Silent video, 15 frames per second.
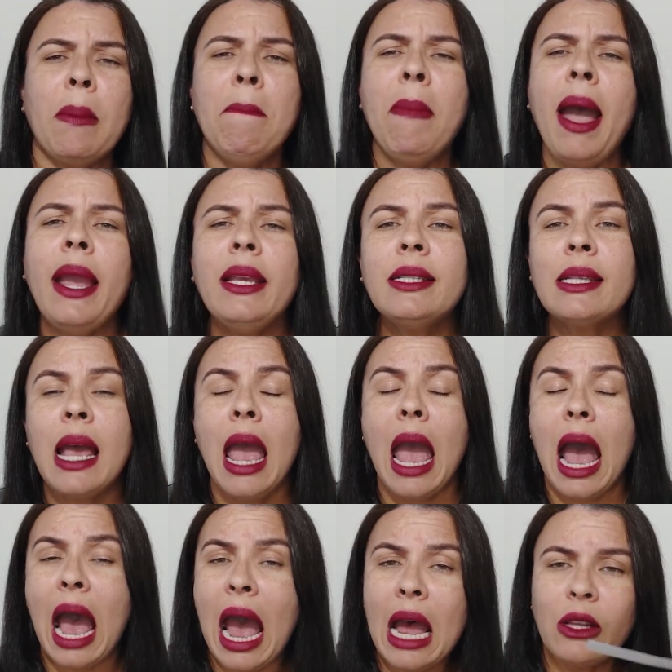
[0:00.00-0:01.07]
mais
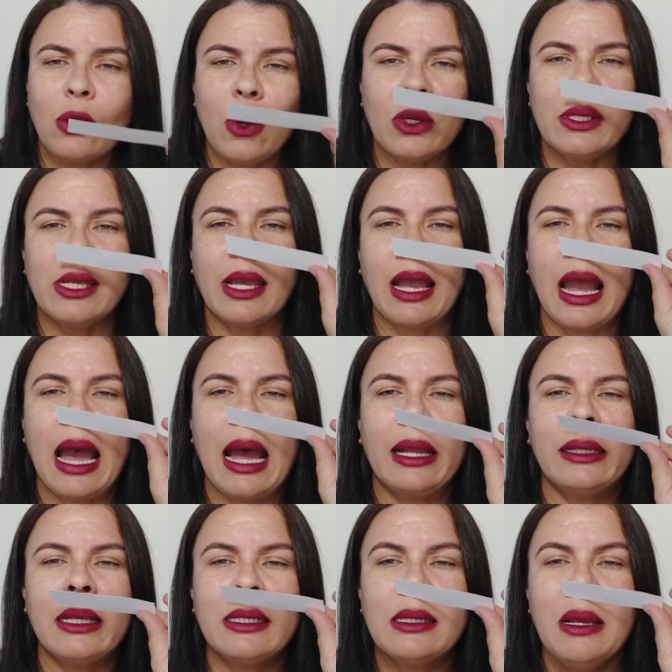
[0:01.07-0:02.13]

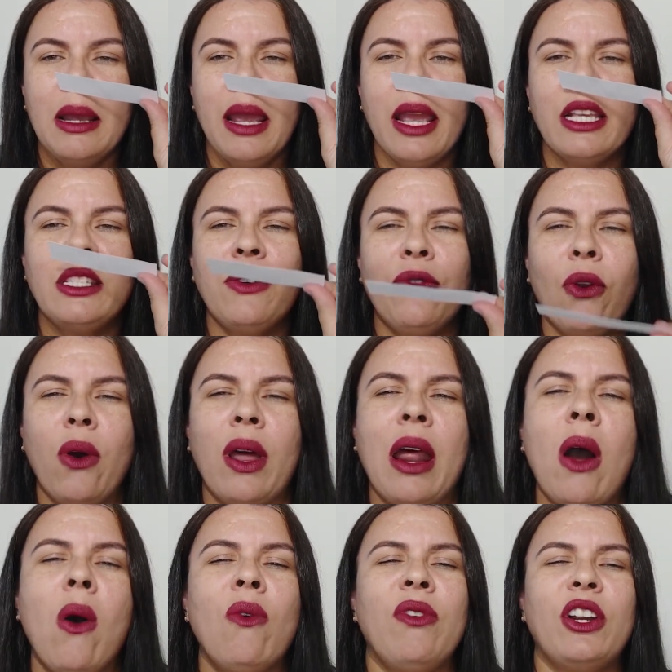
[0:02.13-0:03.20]
adocicadas. Esse
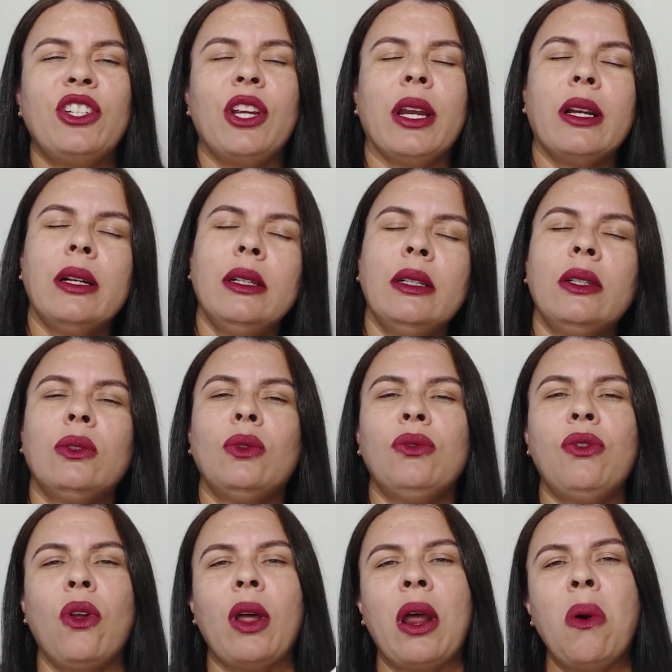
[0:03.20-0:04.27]
floral vai chegando, um
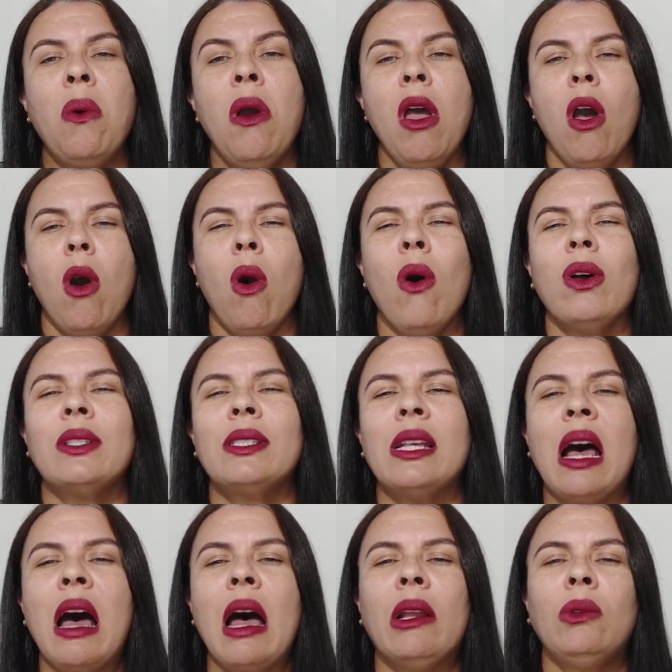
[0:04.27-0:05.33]
floral
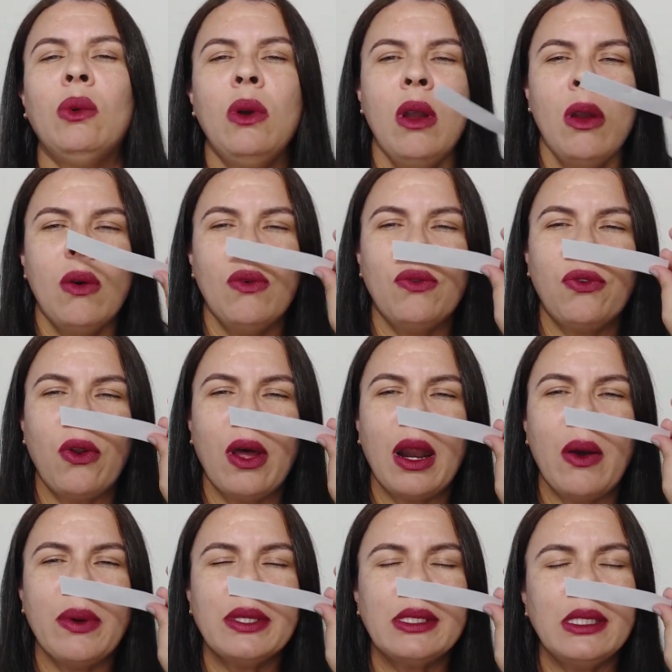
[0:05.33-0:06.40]
rosado, um
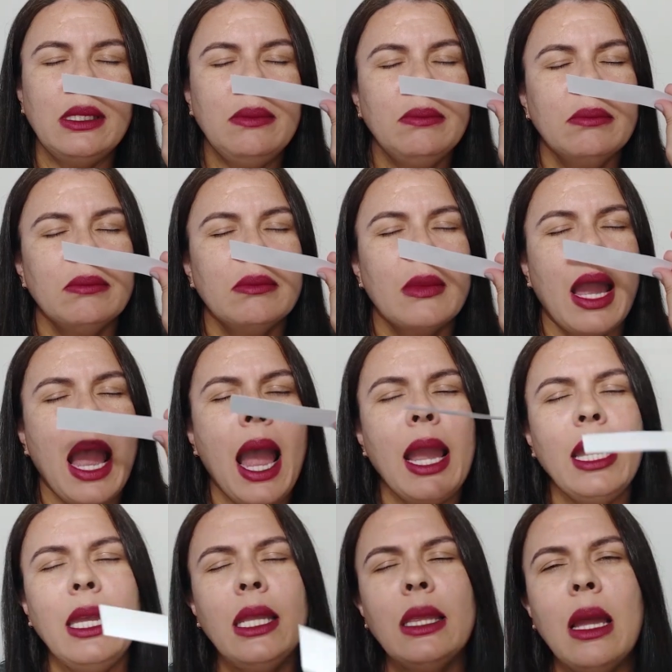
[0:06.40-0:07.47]
floral assim,
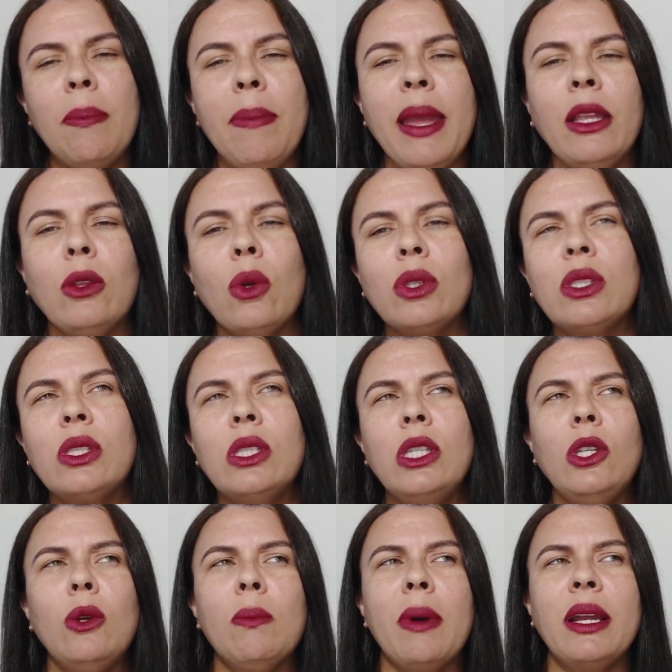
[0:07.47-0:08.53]
ainda bem
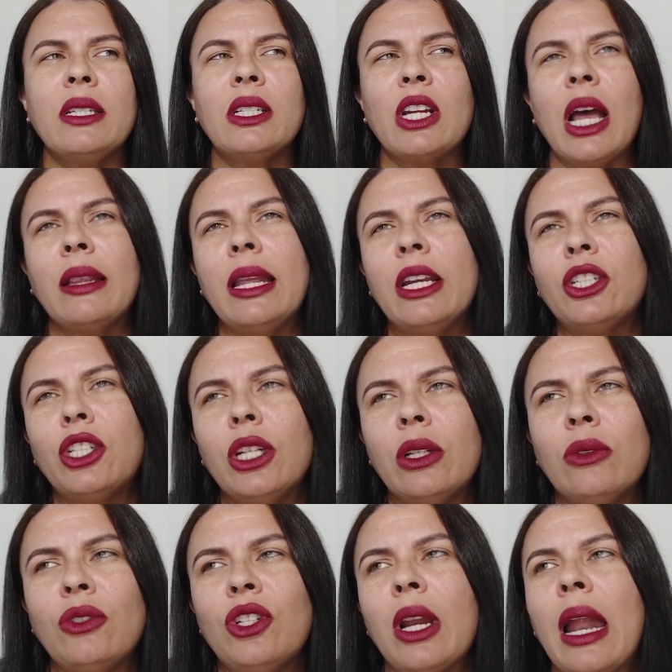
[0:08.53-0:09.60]
docinho, mas já
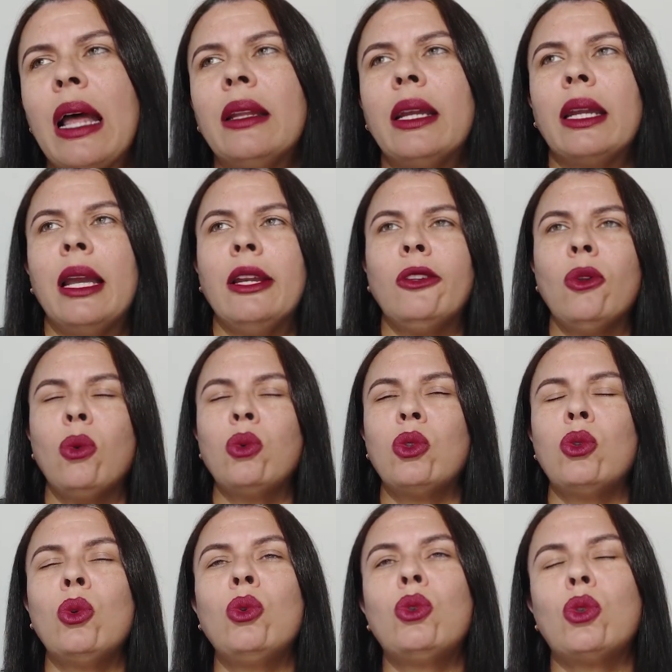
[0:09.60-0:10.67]
deixando de lado aquele
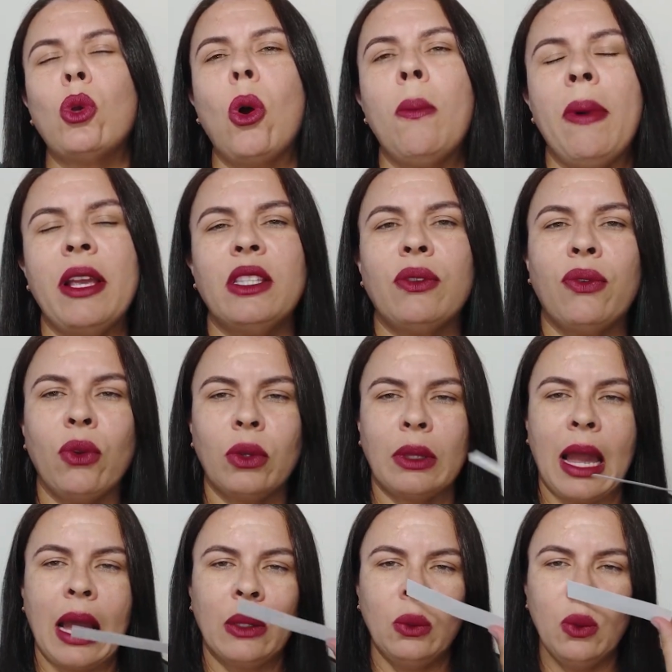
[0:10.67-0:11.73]
dulçor mais
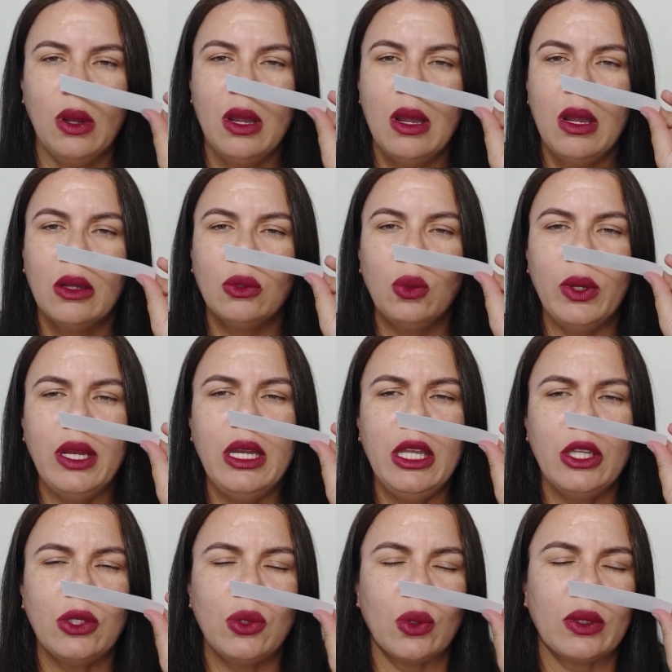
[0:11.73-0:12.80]
frutado do
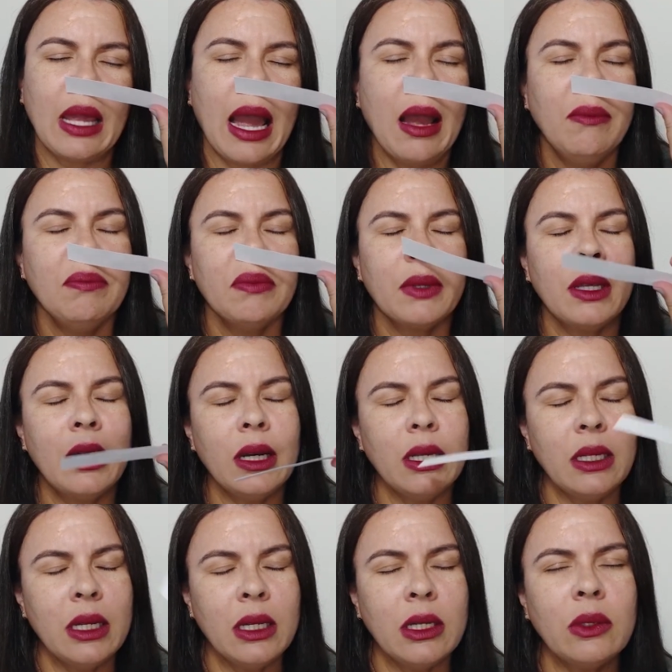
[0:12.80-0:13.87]
início, tá?
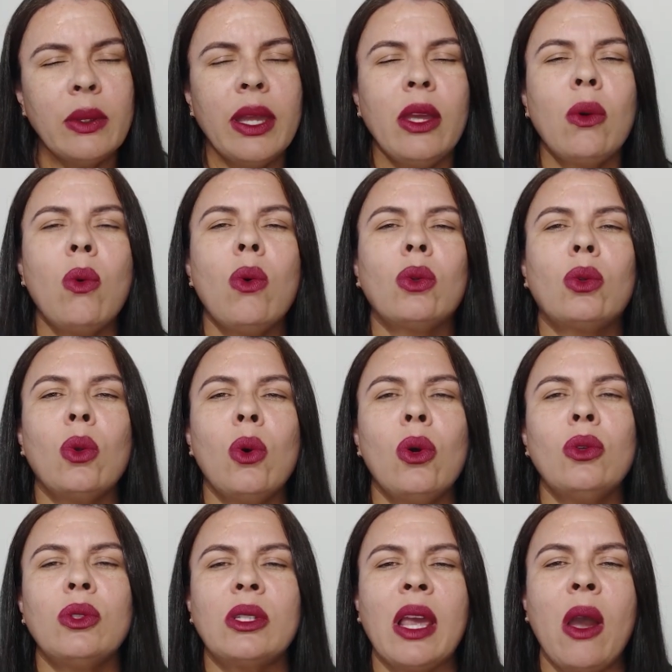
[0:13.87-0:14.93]
Ganhando aí
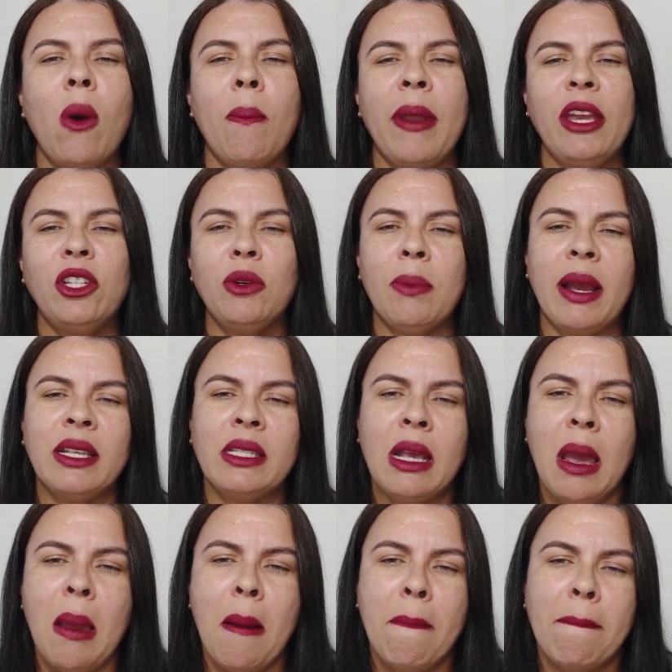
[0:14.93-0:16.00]
contornos realmente mais
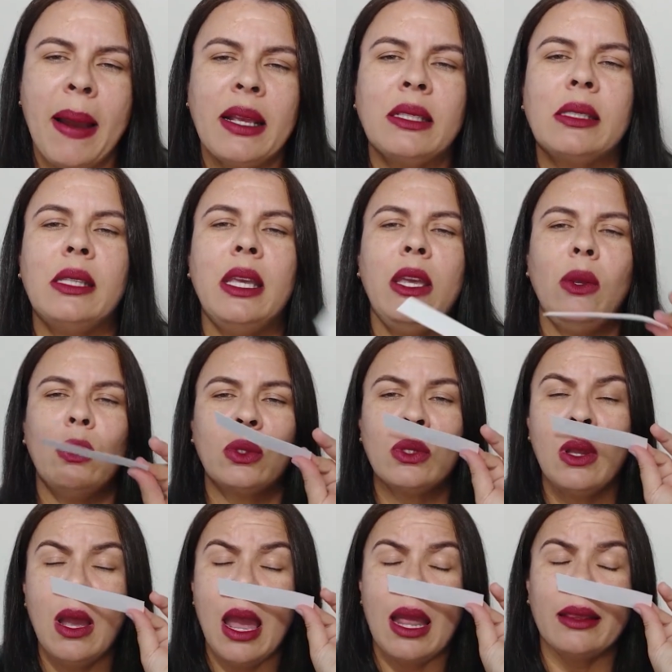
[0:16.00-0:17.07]

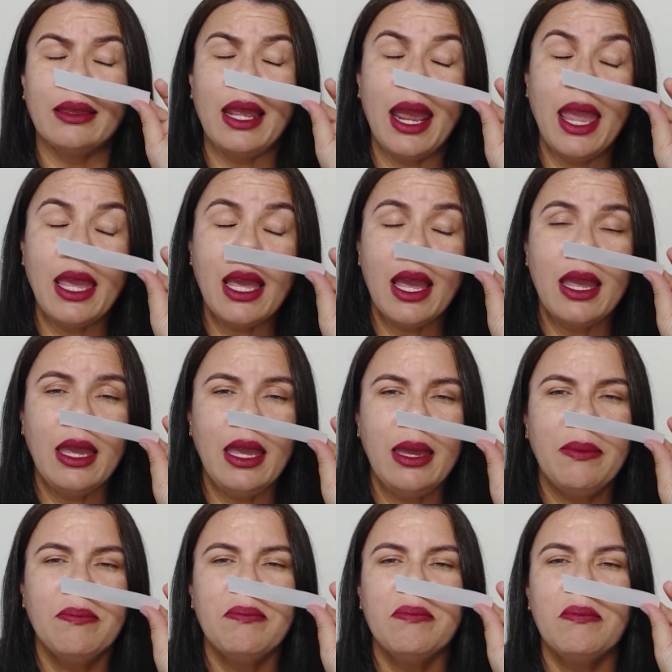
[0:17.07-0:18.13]
macios. Tem
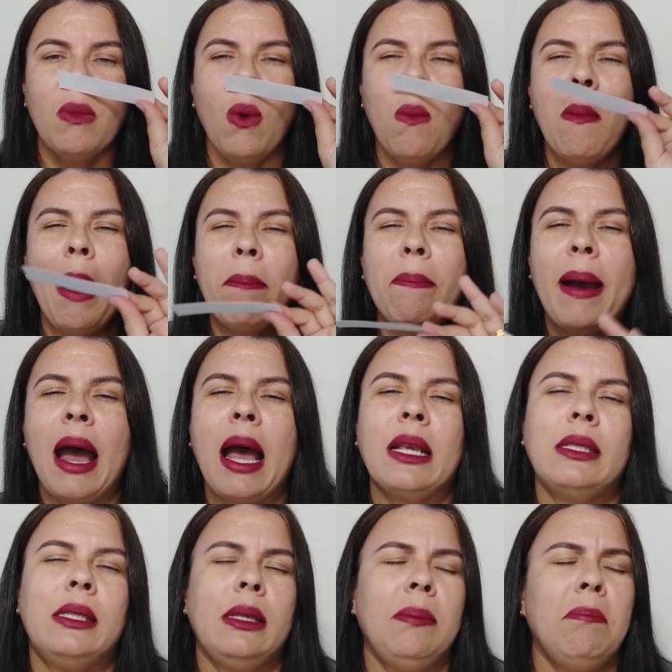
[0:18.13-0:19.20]
aí uma
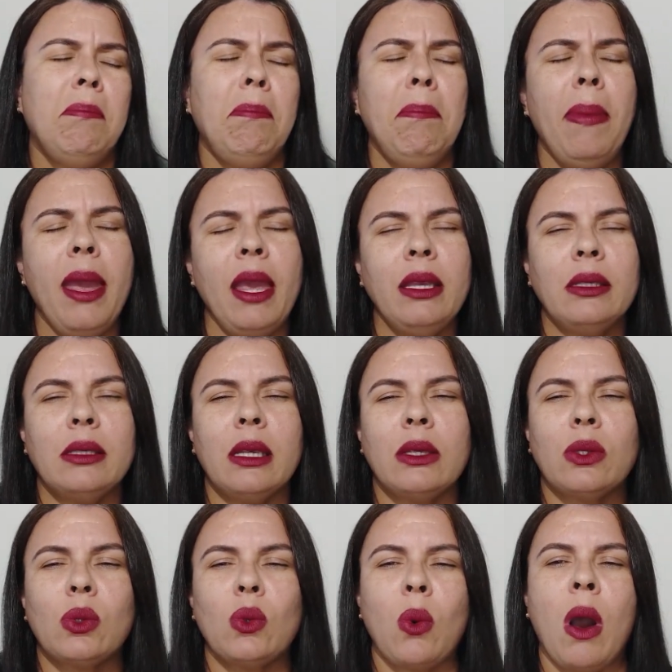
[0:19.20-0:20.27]
base bem
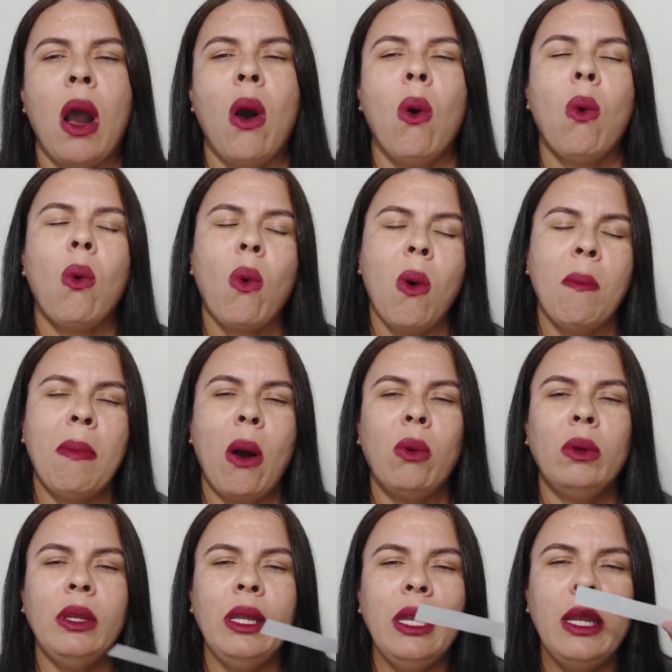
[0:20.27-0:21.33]
sensual com
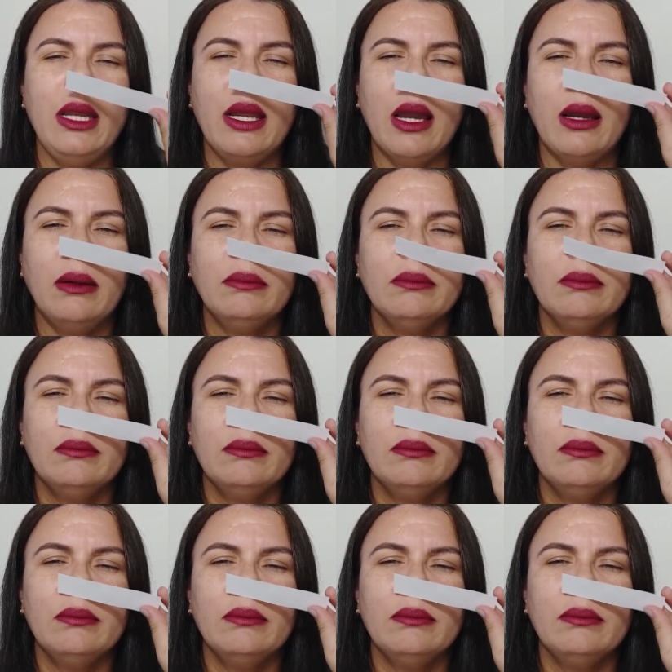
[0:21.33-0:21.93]
baunilha,